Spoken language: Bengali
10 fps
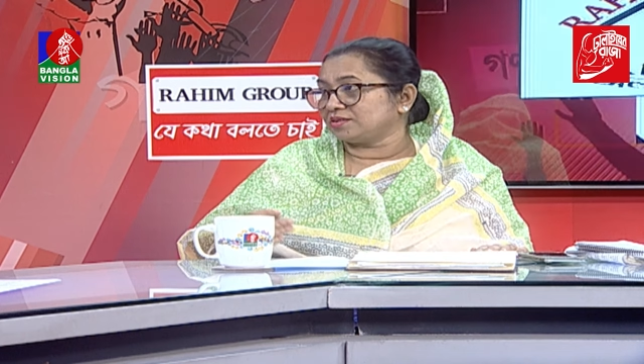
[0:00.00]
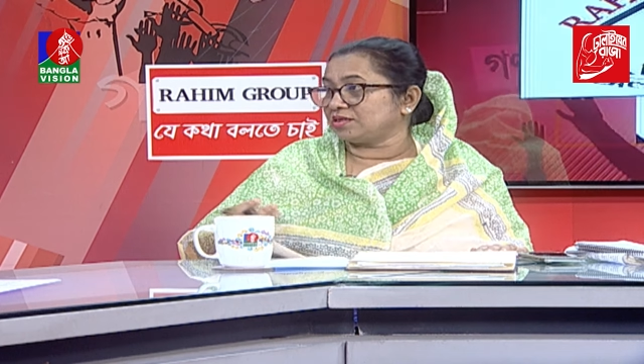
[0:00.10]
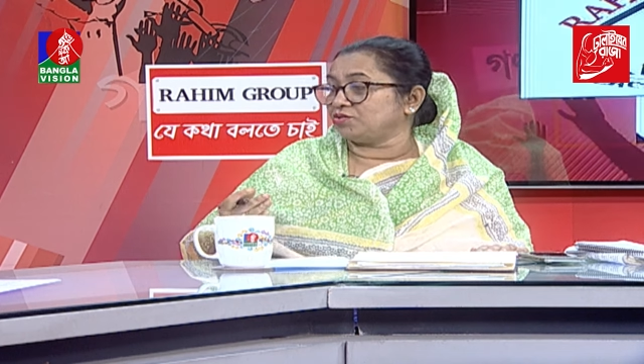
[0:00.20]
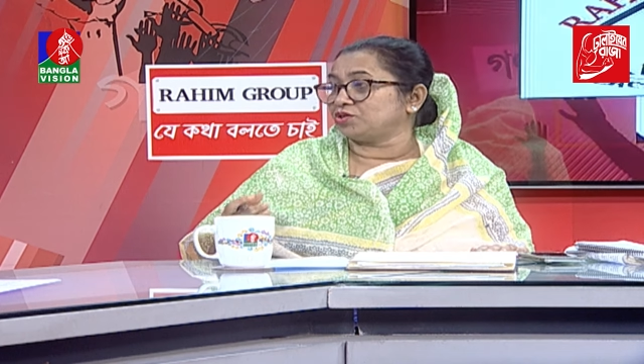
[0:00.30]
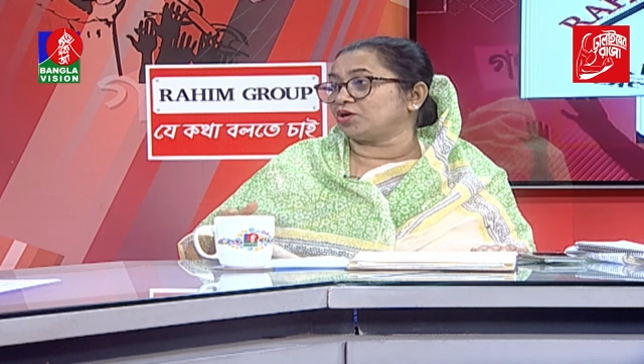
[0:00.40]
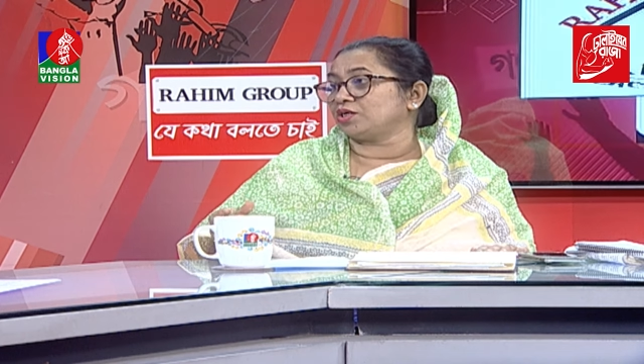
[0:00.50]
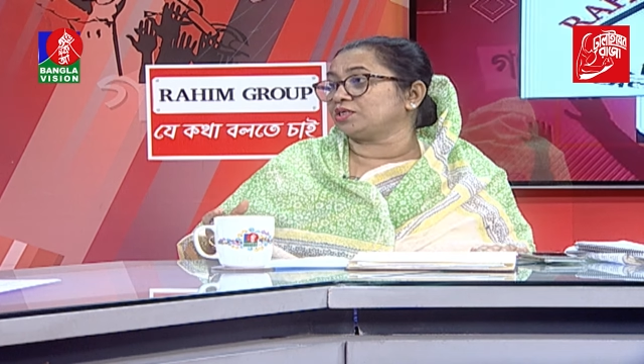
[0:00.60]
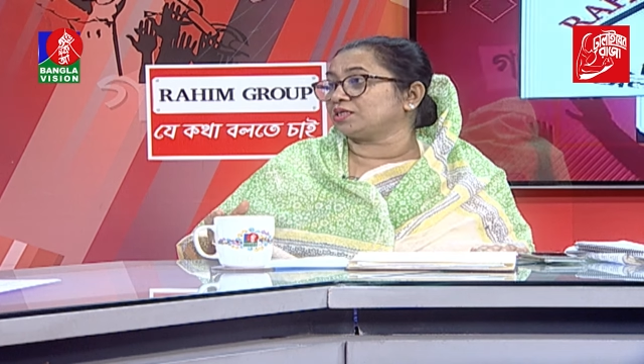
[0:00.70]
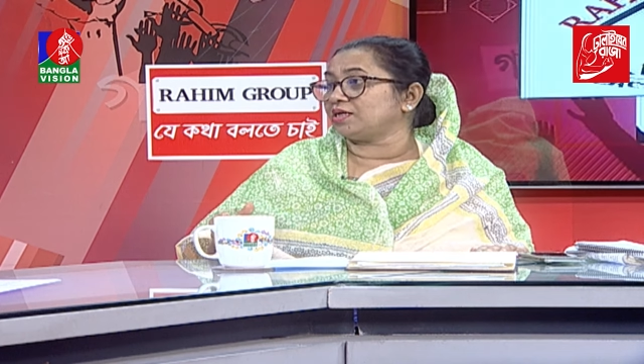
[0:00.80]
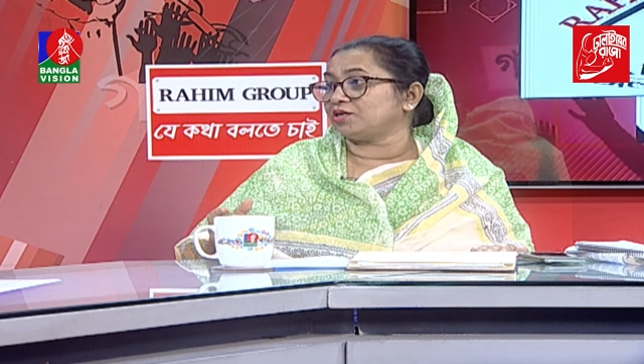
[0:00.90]
যে ওই যে
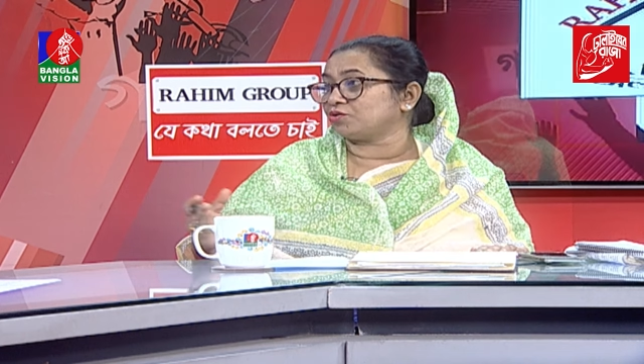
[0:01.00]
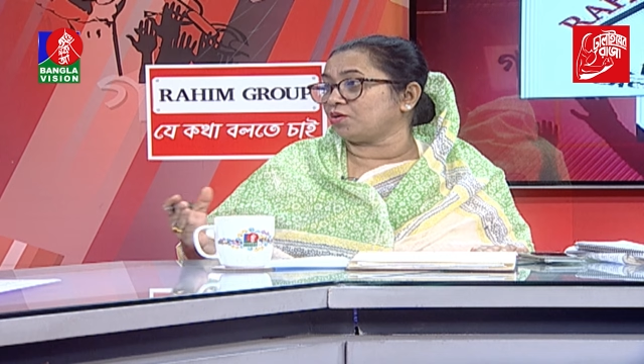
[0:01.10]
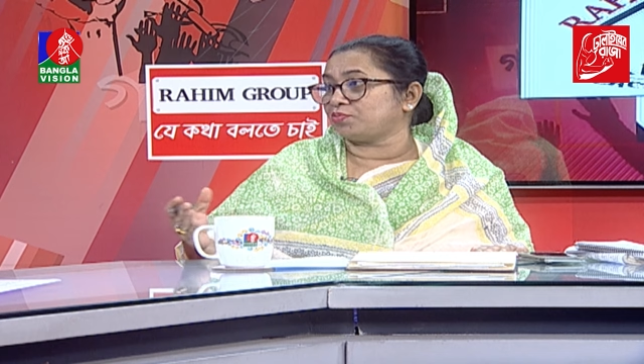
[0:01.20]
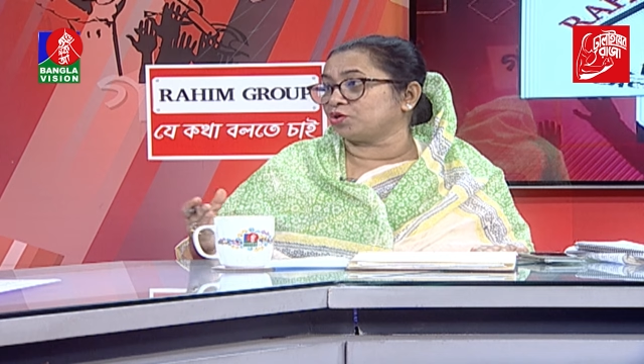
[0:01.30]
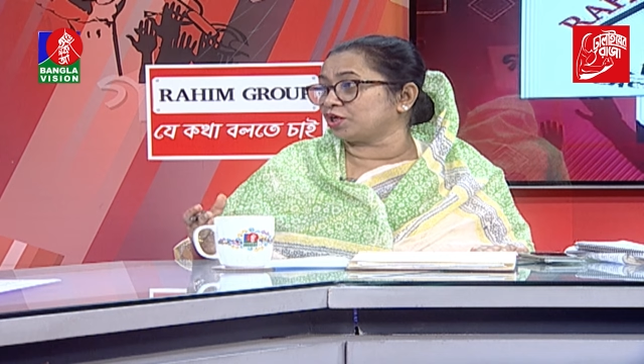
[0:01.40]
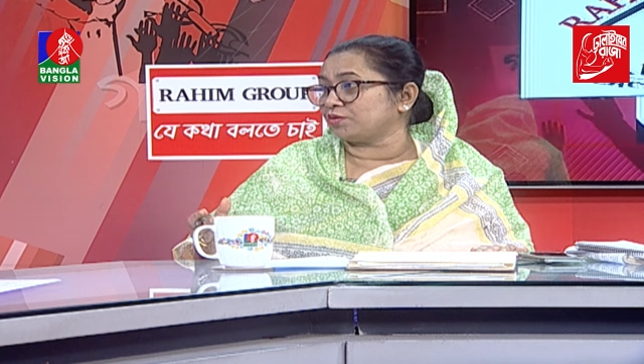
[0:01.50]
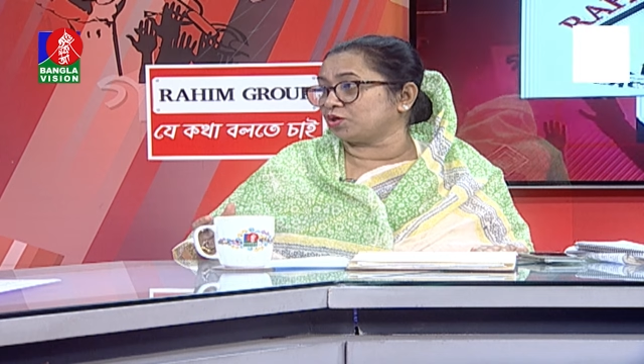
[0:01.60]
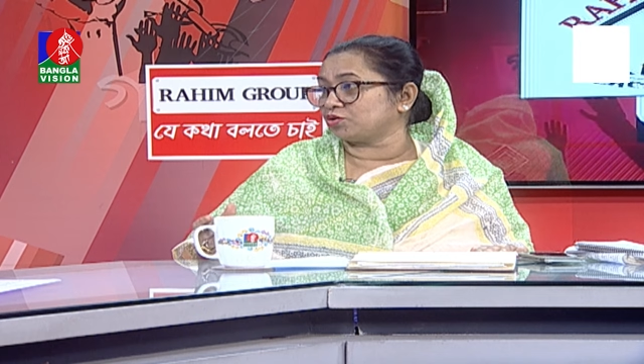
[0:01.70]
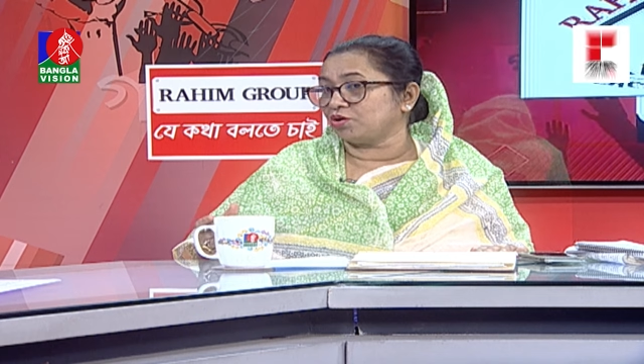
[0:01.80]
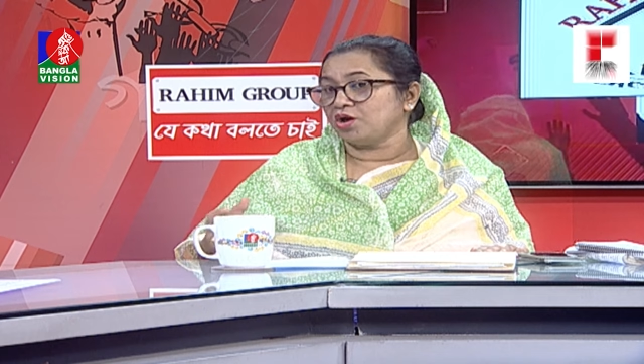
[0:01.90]
অনেকটা এরকম ভোটের
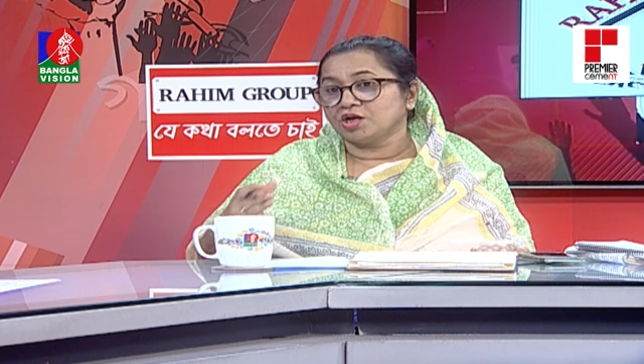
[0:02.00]
মতো